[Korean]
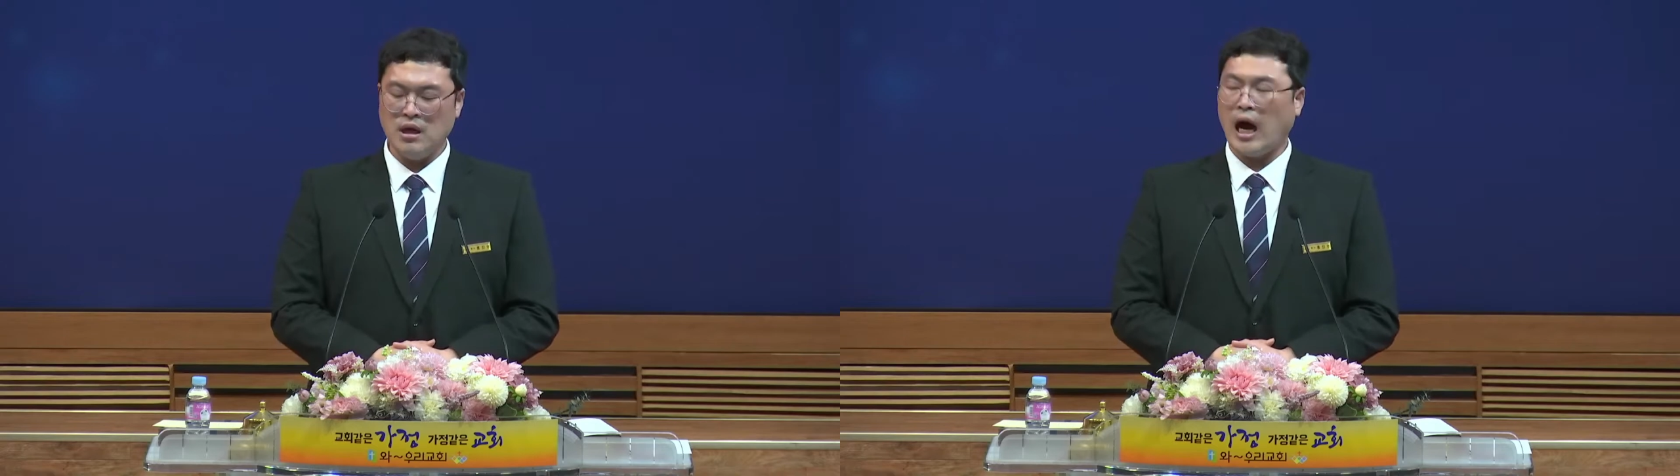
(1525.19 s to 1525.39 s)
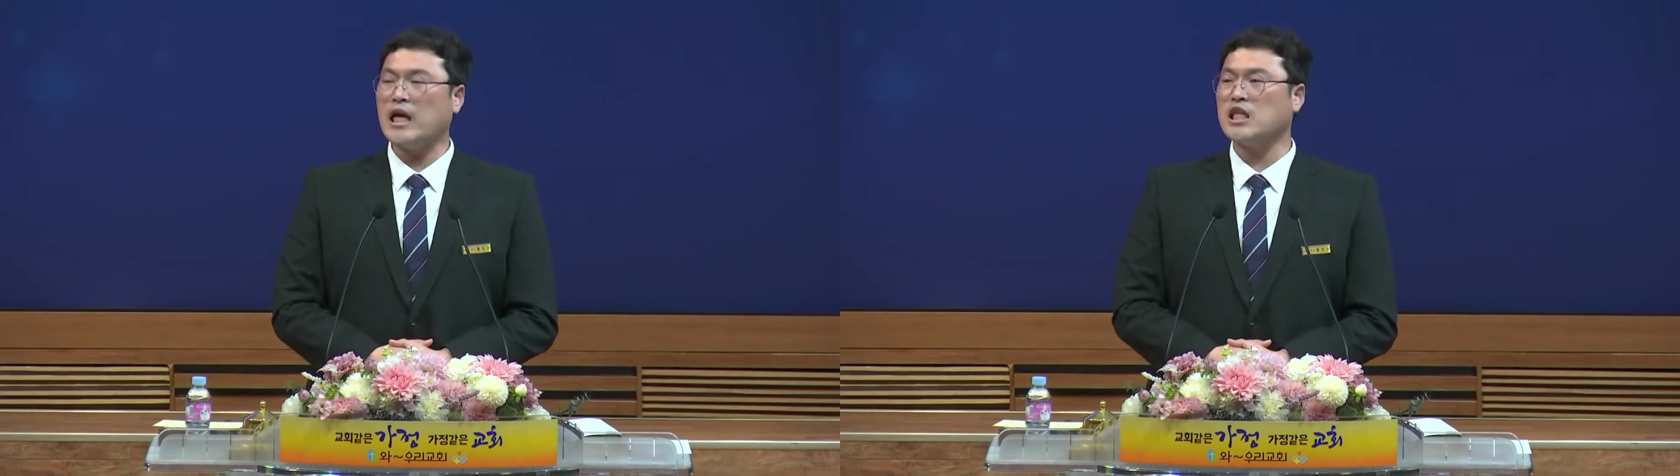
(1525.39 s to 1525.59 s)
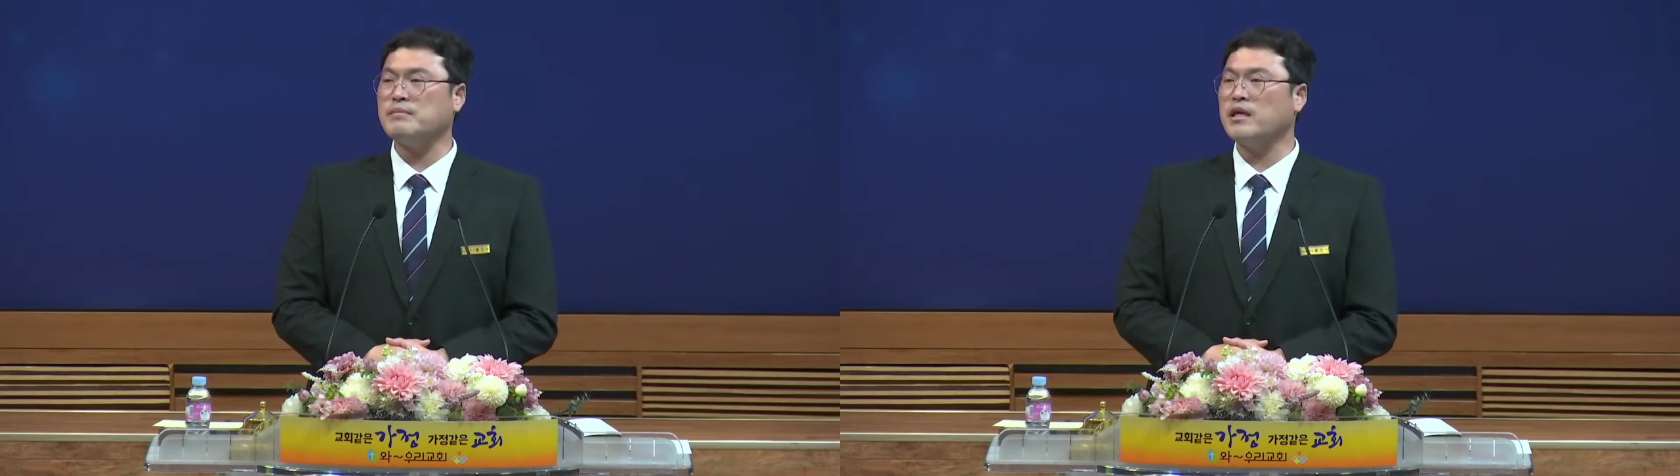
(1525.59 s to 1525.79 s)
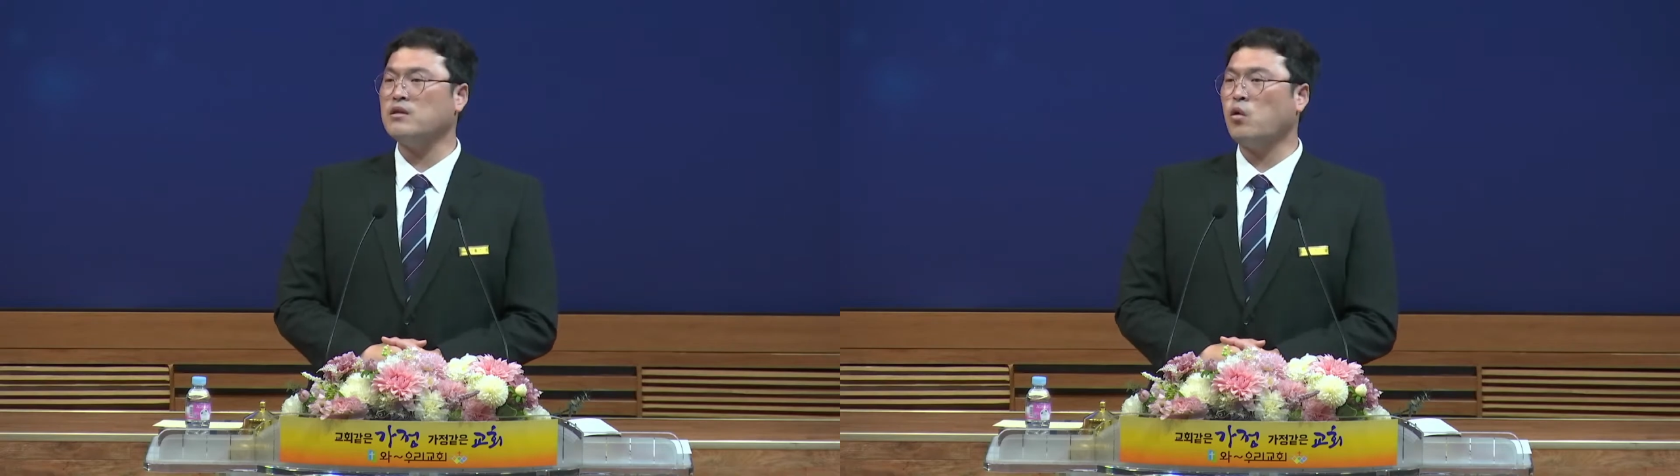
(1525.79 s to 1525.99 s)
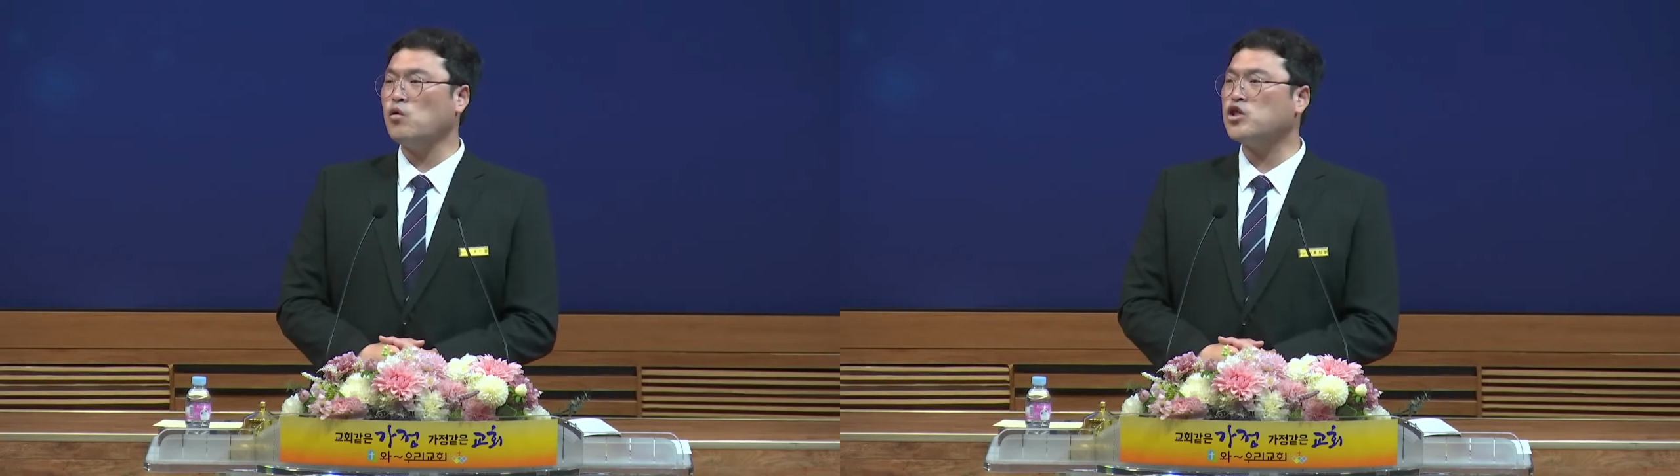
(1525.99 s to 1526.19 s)

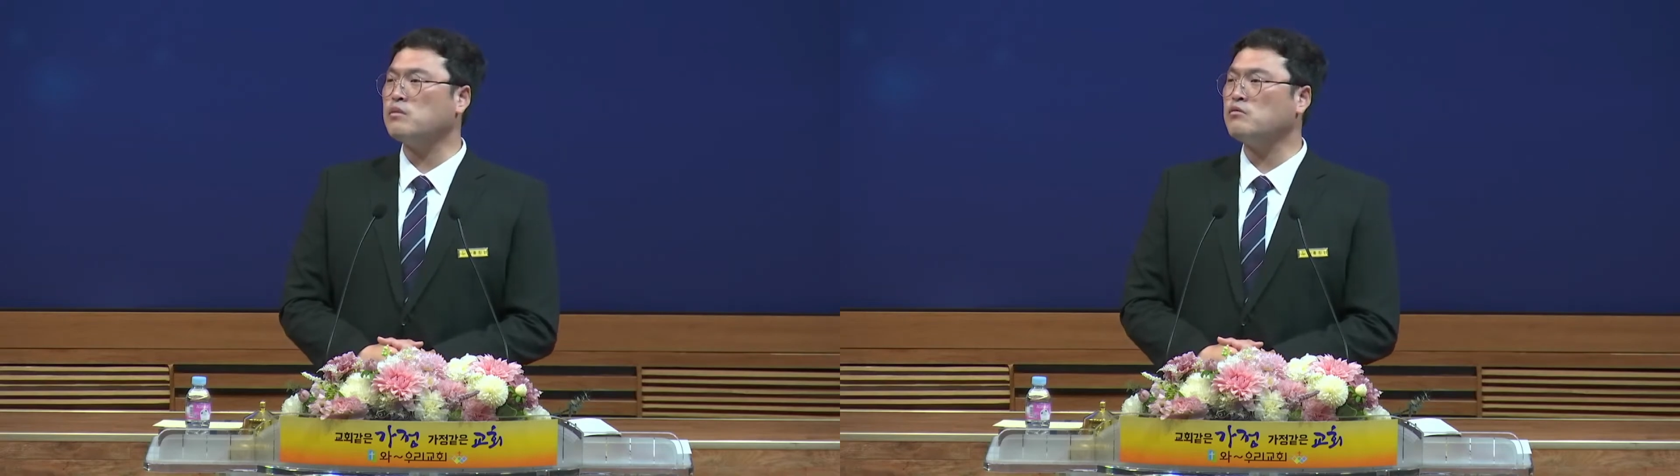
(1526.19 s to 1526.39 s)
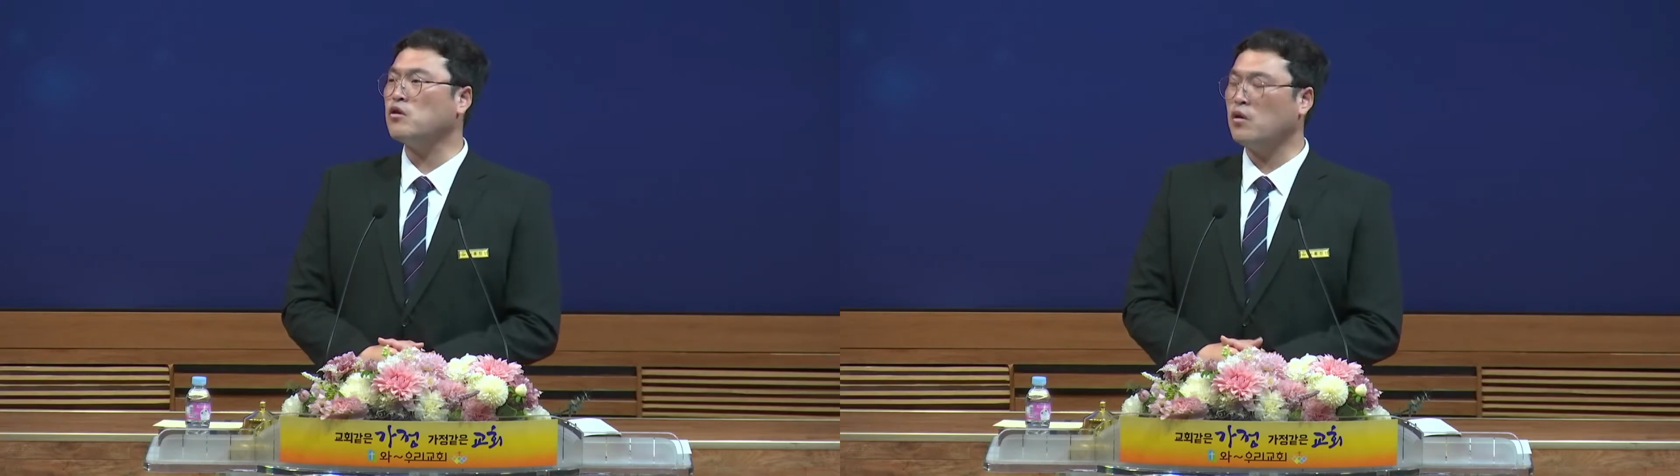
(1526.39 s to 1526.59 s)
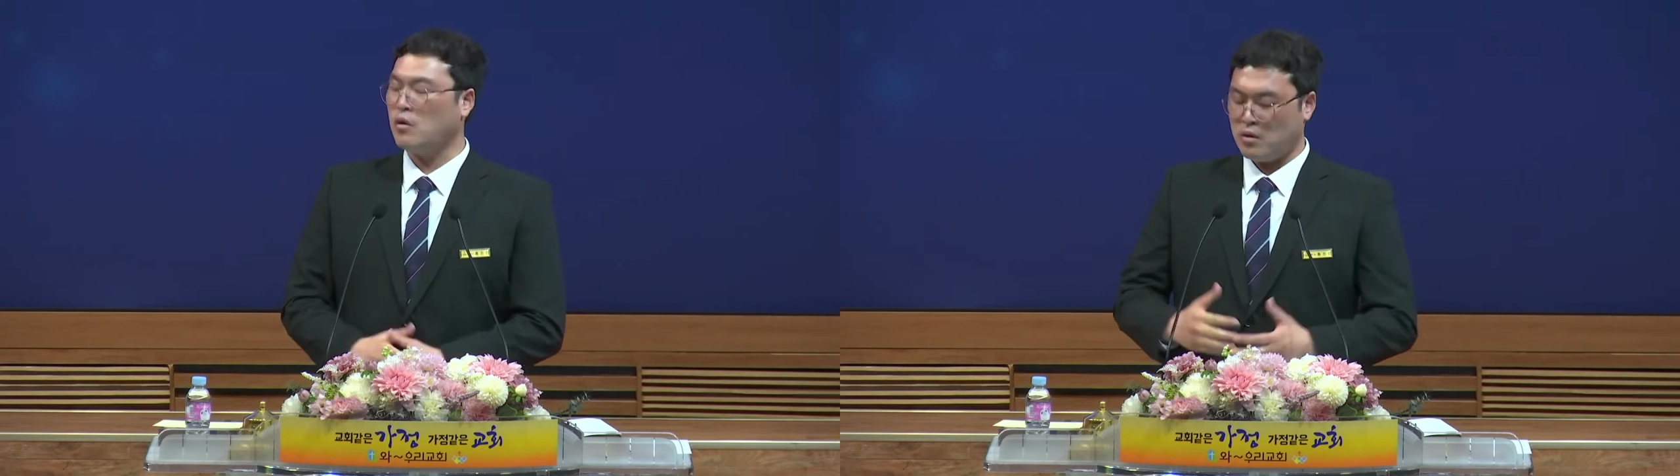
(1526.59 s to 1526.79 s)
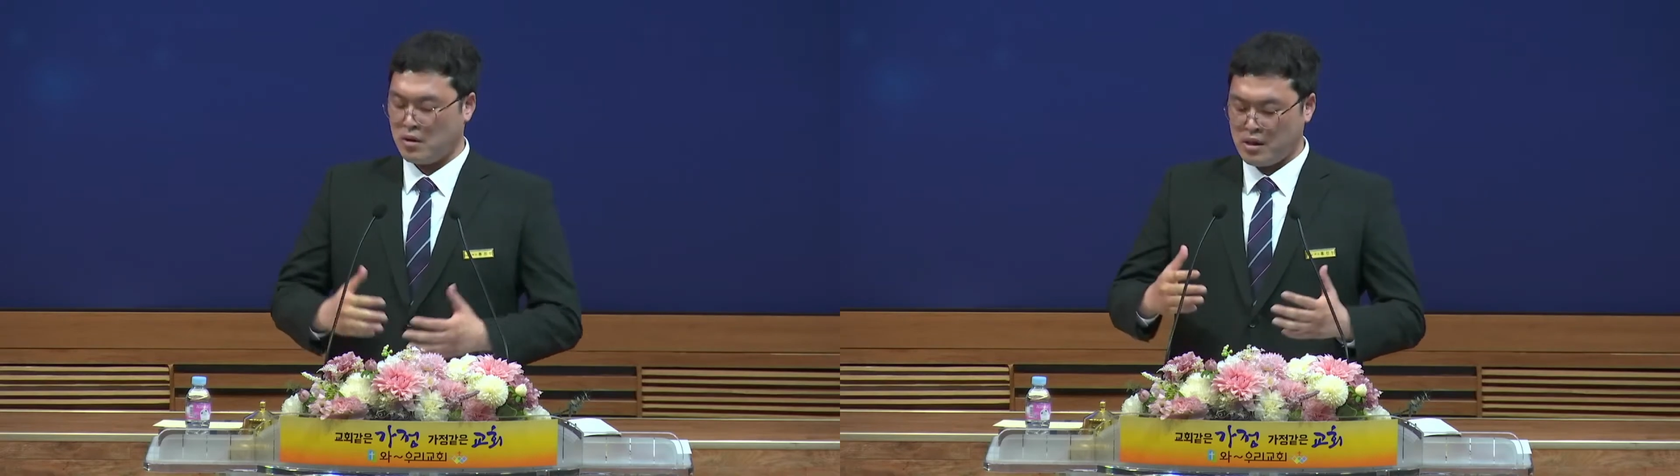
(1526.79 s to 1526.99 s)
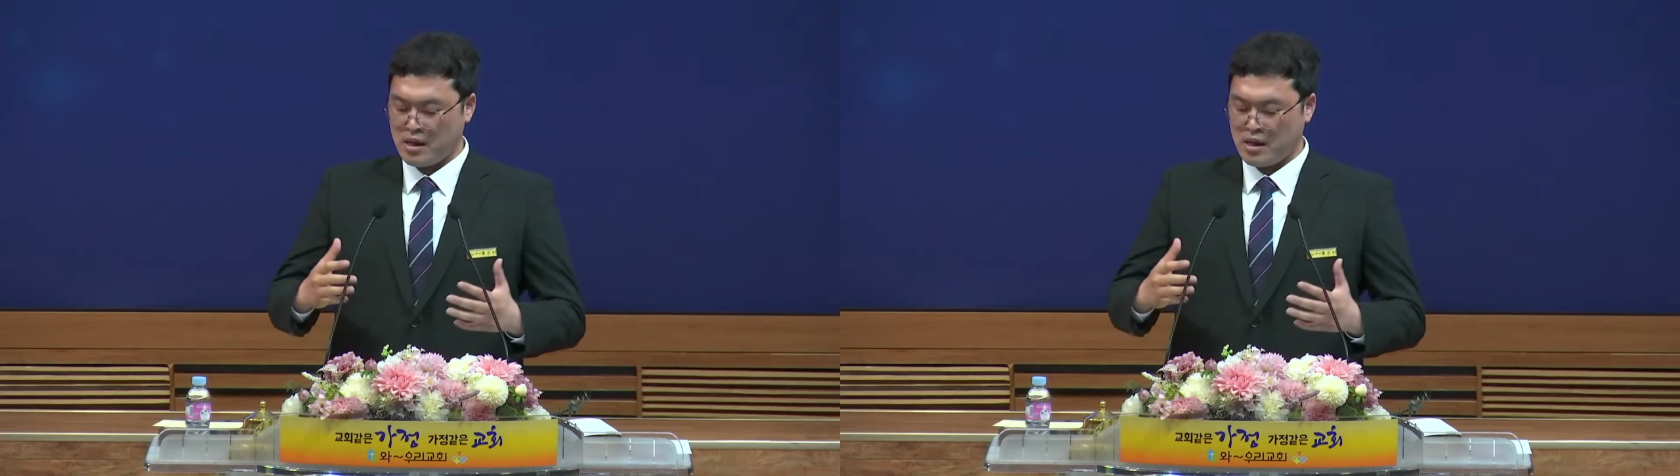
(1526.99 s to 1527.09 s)
하나님의 도우심으로